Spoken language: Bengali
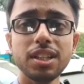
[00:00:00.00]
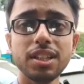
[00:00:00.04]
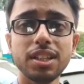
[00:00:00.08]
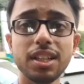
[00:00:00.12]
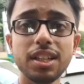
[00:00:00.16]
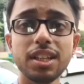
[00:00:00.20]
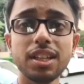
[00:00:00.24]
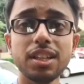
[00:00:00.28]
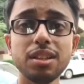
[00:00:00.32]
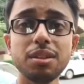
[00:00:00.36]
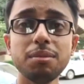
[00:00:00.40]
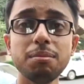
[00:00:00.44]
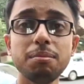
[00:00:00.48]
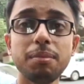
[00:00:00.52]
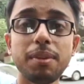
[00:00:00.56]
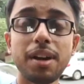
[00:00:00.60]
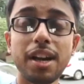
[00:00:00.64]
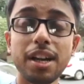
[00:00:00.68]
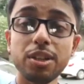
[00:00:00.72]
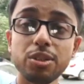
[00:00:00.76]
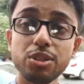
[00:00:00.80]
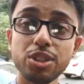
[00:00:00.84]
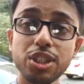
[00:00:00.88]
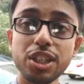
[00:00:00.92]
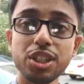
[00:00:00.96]
তিনি কিন্তু
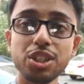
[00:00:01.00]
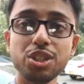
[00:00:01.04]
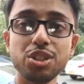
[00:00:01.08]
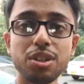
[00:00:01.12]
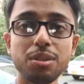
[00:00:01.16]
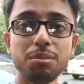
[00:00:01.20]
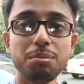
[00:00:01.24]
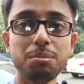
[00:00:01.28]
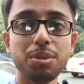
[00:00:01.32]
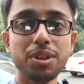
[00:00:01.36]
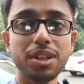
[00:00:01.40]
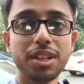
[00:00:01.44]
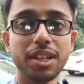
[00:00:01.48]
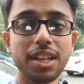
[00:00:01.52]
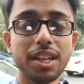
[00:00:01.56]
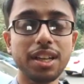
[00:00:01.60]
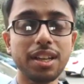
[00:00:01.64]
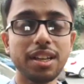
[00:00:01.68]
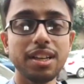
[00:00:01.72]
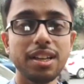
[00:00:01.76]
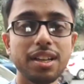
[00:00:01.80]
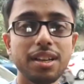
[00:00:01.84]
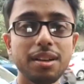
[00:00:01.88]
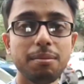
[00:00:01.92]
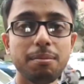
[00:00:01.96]
মানসিক সম্পর্কে
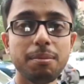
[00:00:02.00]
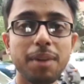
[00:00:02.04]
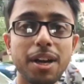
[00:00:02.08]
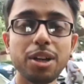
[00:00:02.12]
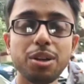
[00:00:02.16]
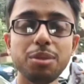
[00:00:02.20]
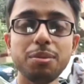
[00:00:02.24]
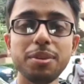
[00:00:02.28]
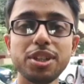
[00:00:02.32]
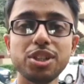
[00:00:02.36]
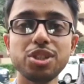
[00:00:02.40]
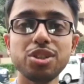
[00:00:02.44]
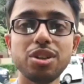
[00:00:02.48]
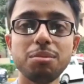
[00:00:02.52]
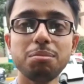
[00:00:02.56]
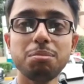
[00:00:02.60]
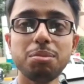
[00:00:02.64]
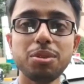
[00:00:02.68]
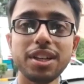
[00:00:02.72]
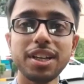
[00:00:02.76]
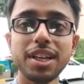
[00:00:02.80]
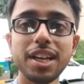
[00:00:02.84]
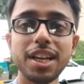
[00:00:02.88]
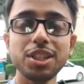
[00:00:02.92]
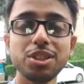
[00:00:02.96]
মানবিক
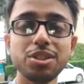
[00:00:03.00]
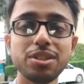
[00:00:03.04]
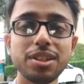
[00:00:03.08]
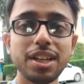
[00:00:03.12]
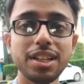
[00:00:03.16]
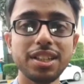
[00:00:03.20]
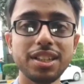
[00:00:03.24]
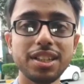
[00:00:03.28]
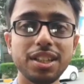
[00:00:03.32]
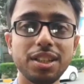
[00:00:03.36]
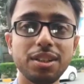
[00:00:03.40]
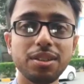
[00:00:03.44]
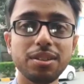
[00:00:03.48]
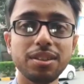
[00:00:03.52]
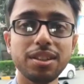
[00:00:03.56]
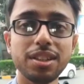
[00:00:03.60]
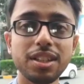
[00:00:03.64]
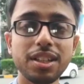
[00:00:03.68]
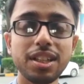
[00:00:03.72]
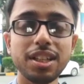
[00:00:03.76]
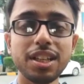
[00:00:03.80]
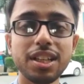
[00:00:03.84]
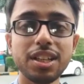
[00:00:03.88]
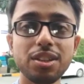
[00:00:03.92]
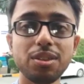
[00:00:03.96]
সম্পর্কে একজন আত্মীয়
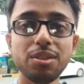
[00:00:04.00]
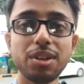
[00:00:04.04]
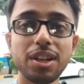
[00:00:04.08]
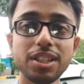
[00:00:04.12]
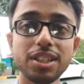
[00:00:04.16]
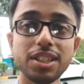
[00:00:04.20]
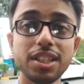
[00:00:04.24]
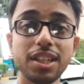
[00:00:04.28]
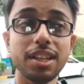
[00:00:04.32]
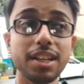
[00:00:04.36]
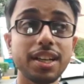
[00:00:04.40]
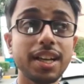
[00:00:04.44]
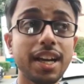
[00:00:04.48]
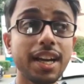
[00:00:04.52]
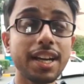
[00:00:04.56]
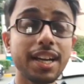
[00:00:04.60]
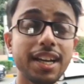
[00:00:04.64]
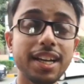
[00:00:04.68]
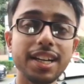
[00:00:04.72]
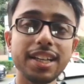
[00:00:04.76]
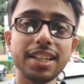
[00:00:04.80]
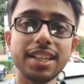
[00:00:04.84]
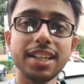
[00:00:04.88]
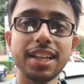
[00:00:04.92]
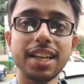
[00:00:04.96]
তিনি কিন্তু আজকে
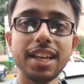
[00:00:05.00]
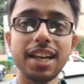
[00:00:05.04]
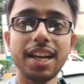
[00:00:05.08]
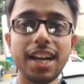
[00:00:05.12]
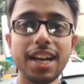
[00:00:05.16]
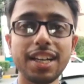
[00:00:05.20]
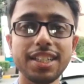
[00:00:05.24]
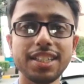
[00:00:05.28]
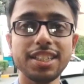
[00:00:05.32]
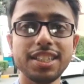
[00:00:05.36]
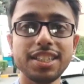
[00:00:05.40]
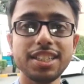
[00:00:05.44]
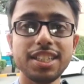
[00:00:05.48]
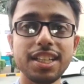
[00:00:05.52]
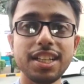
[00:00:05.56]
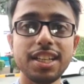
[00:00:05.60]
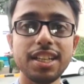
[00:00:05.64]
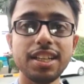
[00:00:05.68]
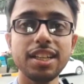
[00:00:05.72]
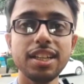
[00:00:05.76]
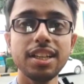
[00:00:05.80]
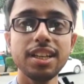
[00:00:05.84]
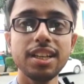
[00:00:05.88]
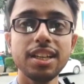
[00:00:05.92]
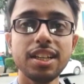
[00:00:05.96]
কানাডা থেকে হাজির
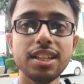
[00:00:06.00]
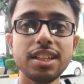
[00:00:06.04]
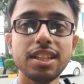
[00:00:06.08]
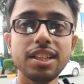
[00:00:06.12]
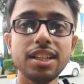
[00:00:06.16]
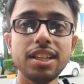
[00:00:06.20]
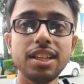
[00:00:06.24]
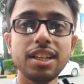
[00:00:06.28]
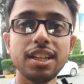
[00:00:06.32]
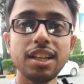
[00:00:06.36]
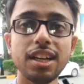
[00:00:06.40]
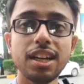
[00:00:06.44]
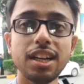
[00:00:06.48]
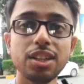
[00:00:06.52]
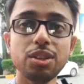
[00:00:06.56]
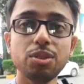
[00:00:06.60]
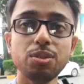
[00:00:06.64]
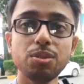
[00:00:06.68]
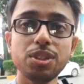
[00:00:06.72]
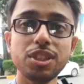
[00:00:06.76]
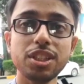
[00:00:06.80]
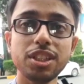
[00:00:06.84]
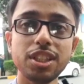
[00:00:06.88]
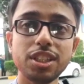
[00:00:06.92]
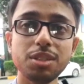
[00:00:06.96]
ছিলেন তিনি
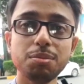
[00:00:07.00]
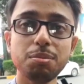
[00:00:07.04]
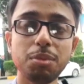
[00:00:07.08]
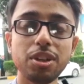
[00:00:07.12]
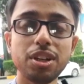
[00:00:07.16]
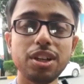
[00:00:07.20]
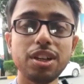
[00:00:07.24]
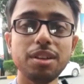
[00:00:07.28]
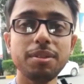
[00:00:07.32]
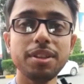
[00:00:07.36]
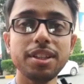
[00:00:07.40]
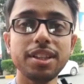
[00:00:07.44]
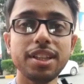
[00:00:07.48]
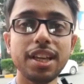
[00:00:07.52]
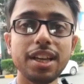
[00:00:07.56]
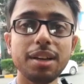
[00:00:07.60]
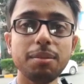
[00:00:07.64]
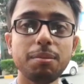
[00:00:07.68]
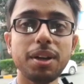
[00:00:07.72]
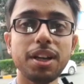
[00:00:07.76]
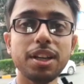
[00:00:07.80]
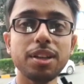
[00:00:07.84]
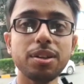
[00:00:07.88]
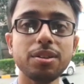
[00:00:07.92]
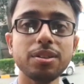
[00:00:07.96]
তুলসীদাস বলরামের
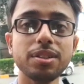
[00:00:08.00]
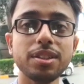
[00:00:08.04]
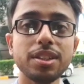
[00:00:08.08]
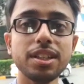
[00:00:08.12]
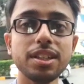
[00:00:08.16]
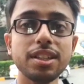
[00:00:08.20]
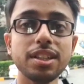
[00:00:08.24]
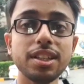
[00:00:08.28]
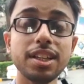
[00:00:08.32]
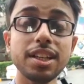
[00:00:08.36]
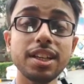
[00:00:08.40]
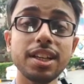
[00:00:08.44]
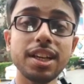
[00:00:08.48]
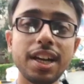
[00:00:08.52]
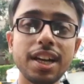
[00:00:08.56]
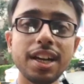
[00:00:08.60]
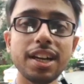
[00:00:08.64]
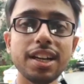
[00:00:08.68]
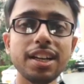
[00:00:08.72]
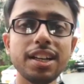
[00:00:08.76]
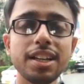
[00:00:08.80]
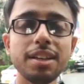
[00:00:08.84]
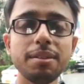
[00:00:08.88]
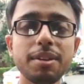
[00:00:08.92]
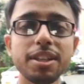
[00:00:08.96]
দেখভাল করতেন
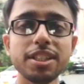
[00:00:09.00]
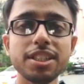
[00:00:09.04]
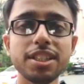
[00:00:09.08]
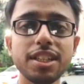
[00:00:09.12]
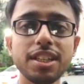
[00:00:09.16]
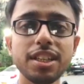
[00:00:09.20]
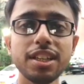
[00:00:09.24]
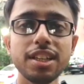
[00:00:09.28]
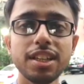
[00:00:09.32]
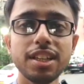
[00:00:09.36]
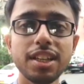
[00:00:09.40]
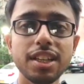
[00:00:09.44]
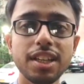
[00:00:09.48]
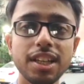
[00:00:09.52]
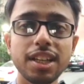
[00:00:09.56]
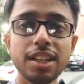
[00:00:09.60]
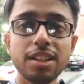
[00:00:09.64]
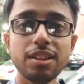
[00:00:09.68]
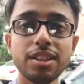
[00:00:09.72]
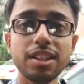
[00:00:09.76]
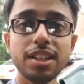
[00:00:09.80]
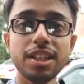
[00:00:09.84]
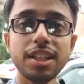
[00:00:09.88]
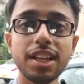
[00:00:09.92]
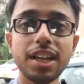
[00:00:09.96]
কানাডা নিবাসী
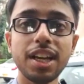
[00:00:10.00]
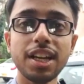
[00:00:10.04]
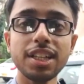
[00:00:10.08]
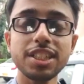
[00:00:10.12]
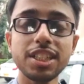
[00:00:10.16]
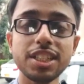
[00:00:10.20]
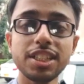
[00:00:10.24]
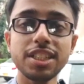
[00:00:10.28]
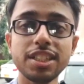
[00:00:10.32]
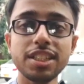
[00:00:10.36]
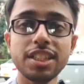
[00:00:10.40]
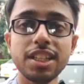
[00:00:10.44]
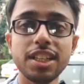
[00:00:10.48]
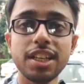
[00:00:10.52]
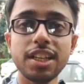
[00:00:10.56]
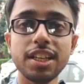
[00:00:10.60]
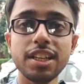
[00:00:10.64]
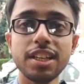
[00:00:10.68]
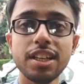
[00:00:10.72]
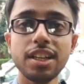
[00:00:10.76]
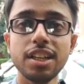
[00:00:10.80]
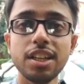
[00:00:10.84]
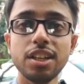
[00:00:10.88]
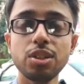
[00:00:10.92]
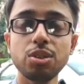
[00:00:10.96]
কিন্তু তিনি আজ এসেছিলেন
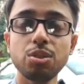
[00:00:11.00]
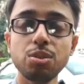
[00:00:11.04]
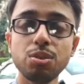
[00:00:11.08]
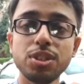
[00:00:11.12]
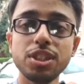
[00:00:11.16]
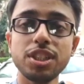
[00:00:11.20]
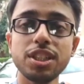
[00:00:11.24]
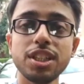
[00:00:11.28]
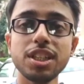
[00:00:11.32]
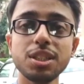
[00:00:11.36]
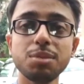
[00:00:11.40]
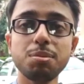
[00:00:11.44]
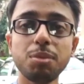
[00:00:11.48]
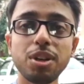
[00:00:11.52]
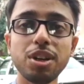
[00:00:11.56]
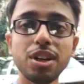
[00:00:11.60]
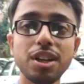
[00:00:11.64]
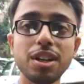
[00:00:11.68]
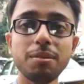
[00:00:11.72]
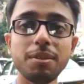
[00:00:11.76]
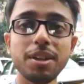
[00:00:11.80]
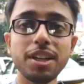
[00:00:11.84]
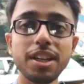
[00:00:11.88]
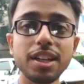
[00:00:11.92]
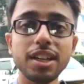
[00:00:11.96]
তুলসীদাস
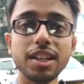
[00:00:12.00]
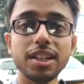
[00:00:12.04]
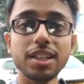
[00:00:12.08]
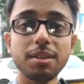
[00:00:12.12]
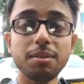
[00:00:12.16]
বলরামের